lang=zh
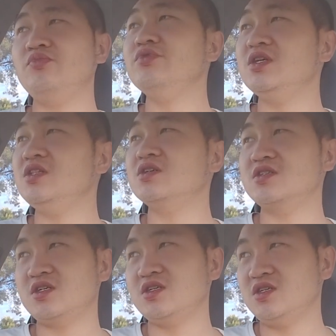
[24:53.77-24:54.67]
不一定
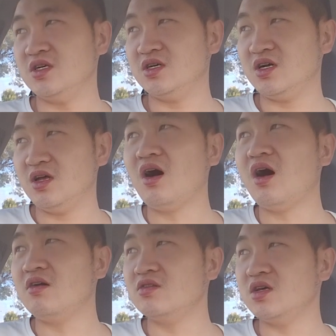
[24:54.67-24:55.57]
这是一个很
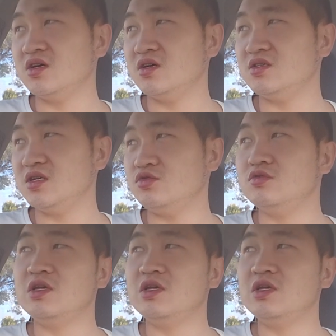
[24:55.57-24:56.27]
好的结局，